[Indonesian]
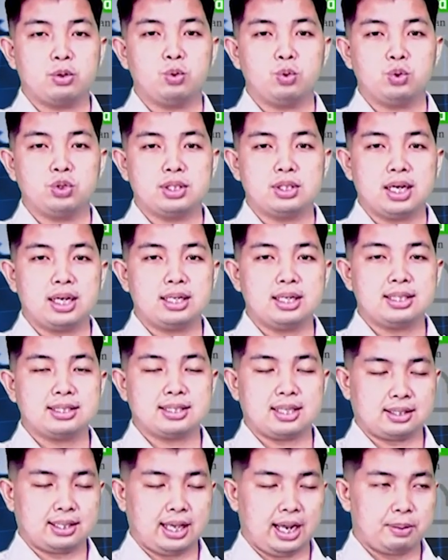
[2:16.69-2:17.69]
hujan
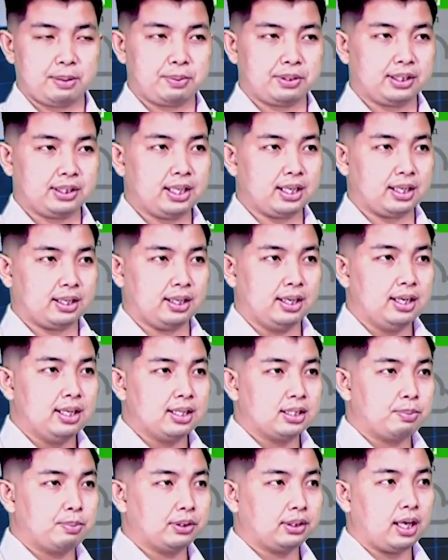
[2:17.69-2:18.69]
disertai petir.
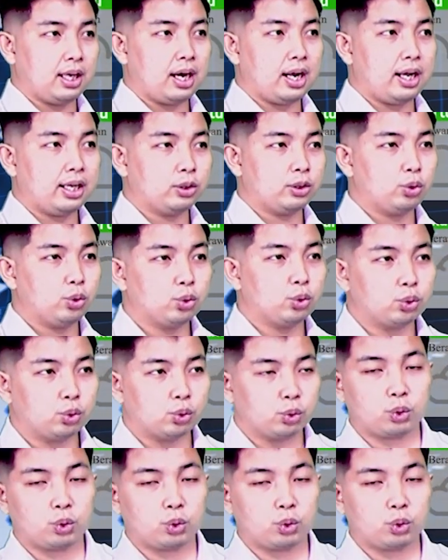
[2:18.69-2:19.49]
Sementara itu untuk